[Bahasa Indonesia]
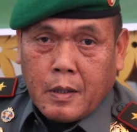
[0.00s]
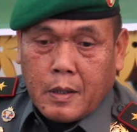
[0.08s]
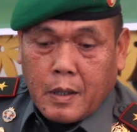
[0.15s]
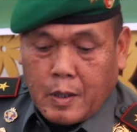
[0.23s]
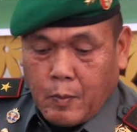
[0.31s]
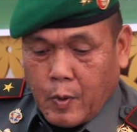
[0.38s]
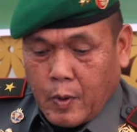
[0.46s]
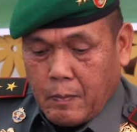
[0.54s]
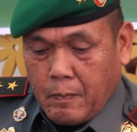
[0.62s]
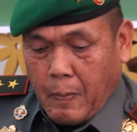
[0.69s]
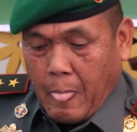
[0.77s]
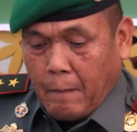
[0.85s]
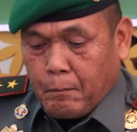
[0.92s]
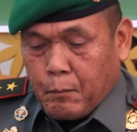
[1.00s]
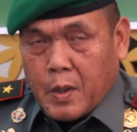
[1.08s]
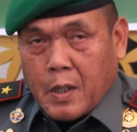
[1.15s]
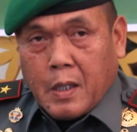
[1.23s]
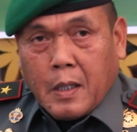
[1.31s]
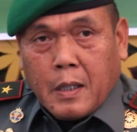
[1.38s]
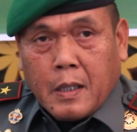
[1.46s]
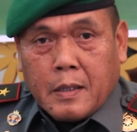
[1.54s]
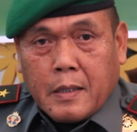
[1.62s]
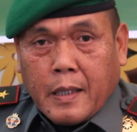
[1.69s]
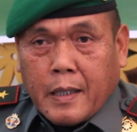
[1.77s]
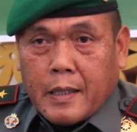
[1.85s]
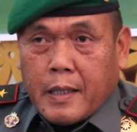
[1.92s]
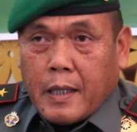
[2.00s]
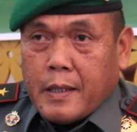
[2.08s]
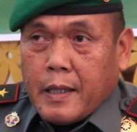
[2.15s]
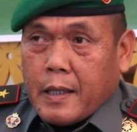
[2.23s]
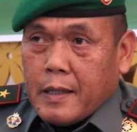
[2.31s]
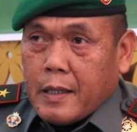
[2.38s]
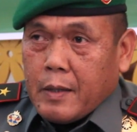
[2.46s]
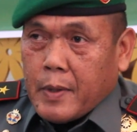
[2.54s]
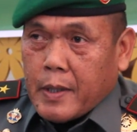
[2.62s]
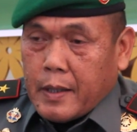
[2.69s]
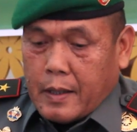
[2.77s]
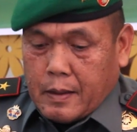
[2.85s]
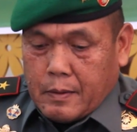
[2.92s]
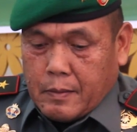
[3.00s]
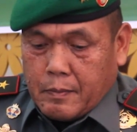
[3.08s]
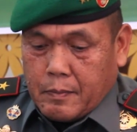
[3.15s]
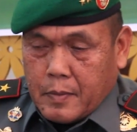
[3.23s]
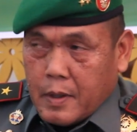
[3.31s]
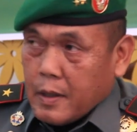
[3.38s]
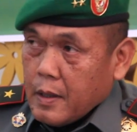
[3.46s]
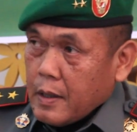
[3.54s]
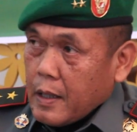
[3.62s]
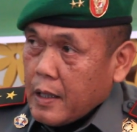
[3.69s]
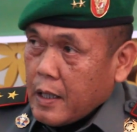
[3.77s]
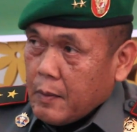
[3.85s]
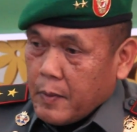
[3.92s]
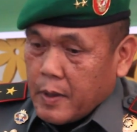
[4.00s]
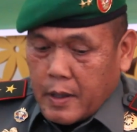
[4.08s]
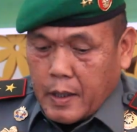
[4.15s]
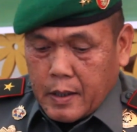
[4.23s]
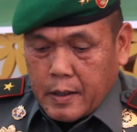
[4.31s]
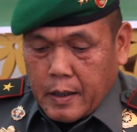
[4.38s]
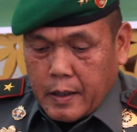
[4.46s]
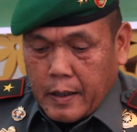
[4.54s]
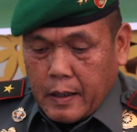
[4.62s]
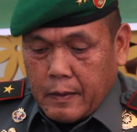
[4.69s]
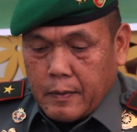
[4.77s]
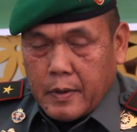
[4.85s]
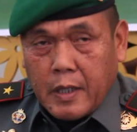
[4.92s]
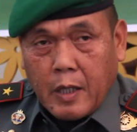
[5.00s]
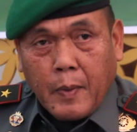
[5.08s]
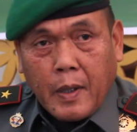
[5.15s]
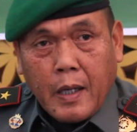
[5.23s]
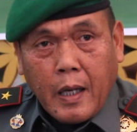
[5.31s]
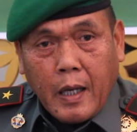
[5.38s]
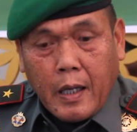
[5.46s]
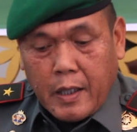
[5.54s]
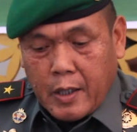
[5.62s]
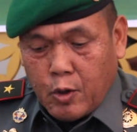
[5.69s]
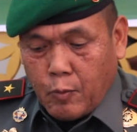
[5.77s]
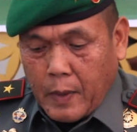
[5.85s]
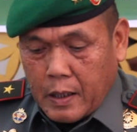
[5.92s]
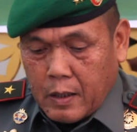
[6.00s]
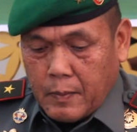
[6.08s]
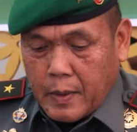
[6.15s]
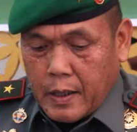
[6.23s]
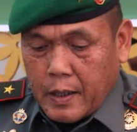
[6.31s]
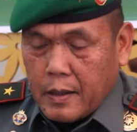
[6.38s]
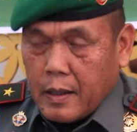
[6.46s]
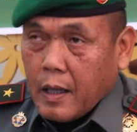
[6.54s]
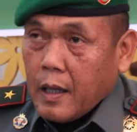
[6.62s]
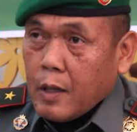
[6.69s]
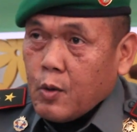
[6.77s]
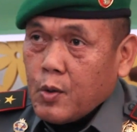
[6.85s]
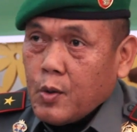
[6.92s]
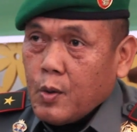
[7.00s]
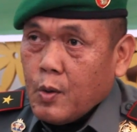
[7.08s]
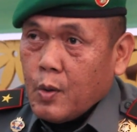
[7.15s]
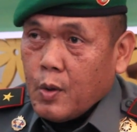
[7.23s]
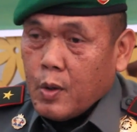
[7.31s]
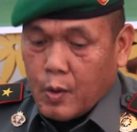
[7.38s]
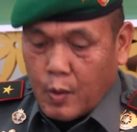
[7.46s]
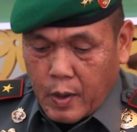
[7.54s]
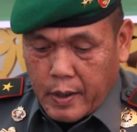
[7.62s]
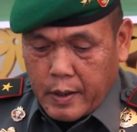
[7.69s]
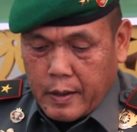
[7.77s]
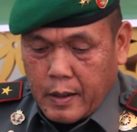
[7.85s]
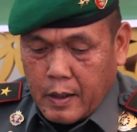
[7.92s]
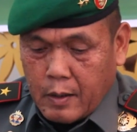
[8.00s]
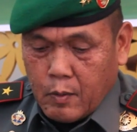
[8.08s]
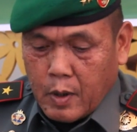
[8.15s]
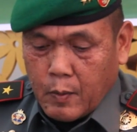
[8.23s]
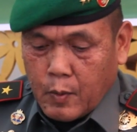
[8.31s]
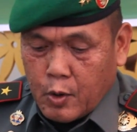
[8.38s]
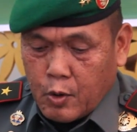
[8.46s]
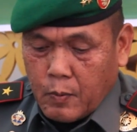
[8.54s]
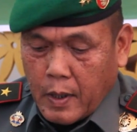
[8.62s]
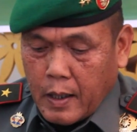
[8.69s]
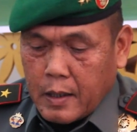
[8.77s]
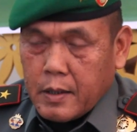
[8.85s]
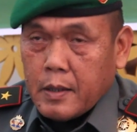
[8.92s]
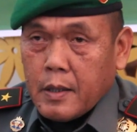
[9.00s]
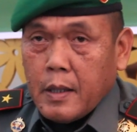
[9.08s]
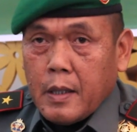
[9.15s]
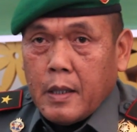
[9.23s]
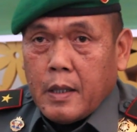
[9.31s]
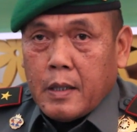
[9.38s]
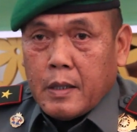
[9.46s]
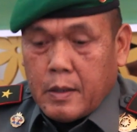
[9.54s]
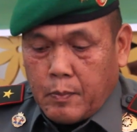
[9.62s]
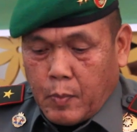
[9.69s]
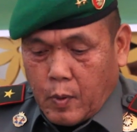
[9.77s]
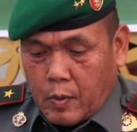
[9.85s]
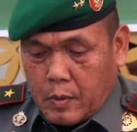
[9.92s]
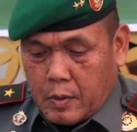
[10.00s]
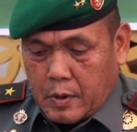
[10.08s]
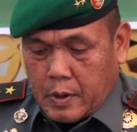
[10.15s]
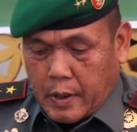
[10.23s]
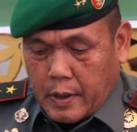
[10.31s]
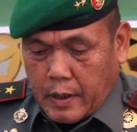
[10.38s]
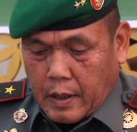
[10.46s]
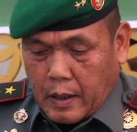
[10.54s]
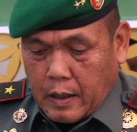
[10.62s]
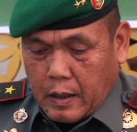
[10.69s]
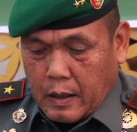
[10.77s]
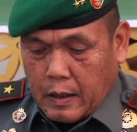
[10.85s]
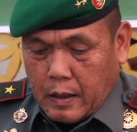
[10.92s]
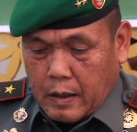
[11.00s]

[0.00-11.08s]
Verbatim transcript: tersebut. Jadi kejadiannya demikian eh, rekan-rekan media sekalian. Jadi pada hari Jumat kemarin tanggal 7 Juli ya 2017 sekira